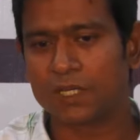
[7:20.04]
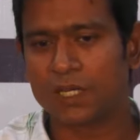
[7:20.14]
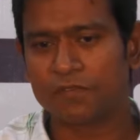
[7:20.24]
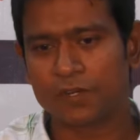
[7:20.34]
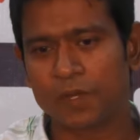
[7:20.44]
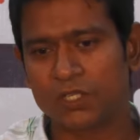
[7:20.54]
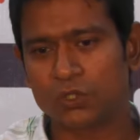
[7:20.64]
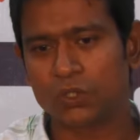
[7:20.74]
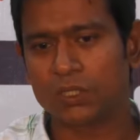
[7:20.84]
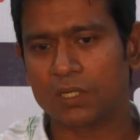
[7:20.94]
লেফট আর্ম
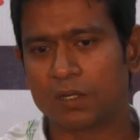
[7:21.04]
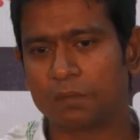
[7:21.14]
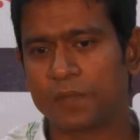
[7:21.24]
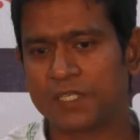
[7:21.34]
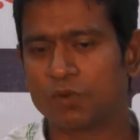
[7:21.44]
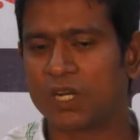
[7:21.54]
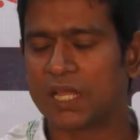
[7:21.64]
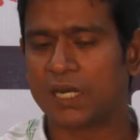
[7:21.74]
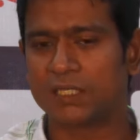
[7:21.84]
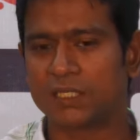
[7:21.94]
একজন পেস বোলার
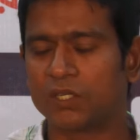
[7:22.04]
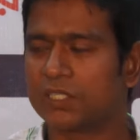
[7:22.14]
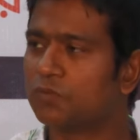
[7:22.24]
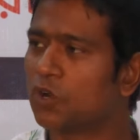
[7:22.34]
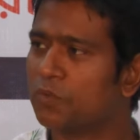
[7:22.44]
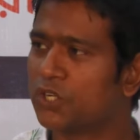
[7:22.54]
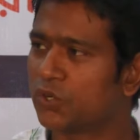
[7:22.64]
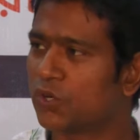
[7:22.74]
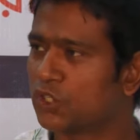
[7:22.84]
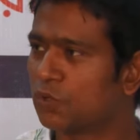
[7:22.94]
থাকলে যেটা হয় টিম
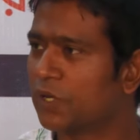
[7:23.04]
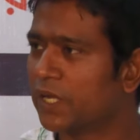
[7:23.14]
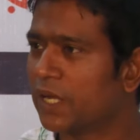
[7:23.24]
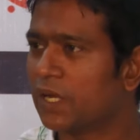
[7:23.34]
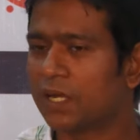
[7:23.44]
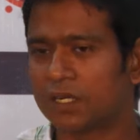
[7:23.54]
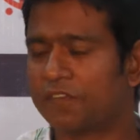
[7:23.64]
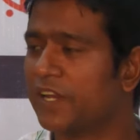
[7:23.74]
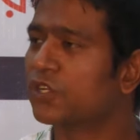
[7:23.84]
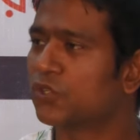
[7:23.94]
কম্বিনেশন অনেক সময় একটা
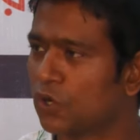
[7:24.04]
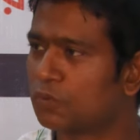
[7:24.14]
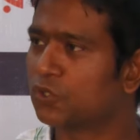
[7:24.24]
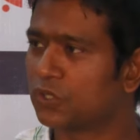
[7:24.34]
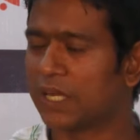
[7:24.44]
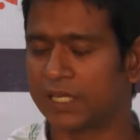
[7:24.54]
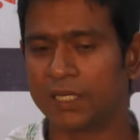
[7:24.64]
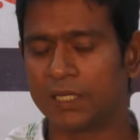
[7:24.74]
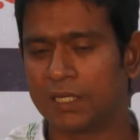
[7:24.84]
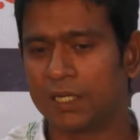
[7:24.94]
ভেরিয়েশনের অপশন
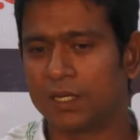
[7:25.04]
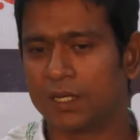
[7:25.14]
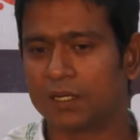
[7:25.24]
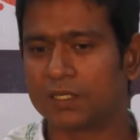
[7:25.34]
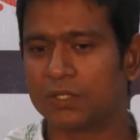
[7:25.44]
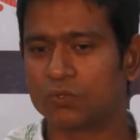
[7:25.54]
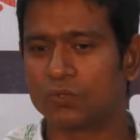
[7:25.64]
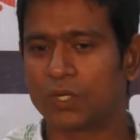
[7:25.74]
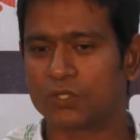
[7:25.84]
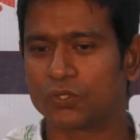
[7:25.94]
থাকে কিন্তু
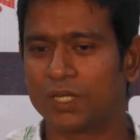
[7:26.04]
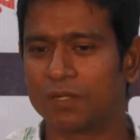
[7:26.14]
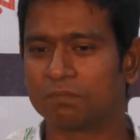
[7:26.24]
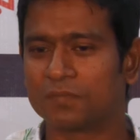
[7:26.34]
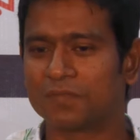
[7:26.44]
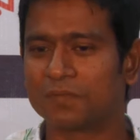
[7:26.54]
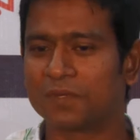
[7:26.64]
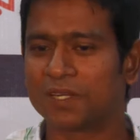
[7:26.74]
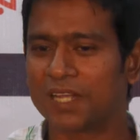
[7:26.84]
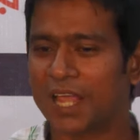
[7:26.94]
আসলে
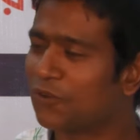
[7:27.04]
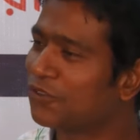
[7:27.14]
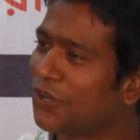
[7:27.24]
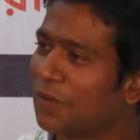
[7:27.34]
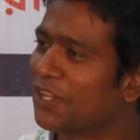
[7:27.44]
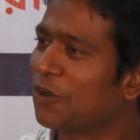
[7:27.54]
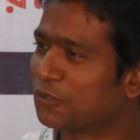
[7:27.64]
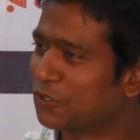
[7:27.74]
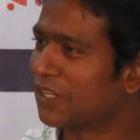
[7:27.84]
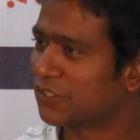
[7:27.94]
এখন তো আমাদের
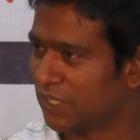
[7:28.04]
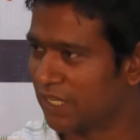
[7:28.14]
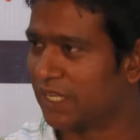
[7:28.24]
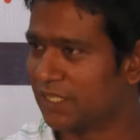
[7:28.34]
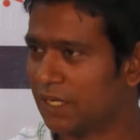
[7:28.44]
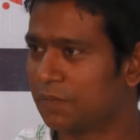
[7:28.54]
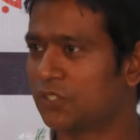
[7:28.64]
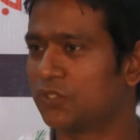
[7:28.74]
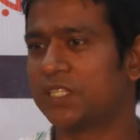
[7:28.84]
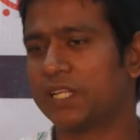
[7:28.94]
অপশন আসলে নেই
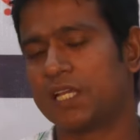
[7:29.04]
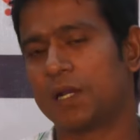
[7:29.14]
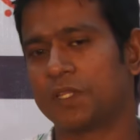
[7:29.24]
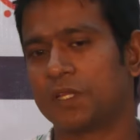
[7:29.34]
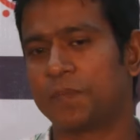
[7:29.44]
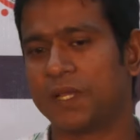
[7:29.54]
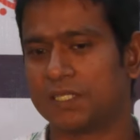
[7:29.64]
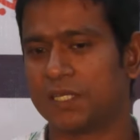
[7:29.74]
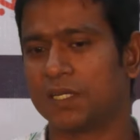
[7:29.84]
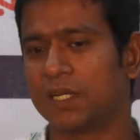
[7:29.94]
আমরা যদি দেখি আমাদের
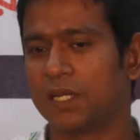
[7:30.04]
পেসের